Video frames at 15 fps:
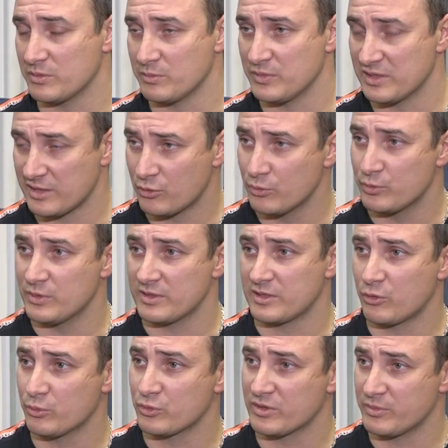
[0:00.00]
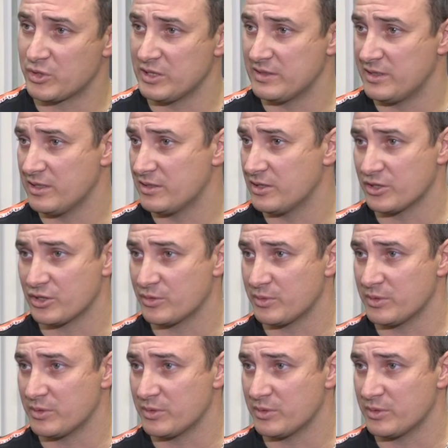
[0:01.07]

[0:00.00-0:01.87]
на, закуп, на закупку запчастей тех же,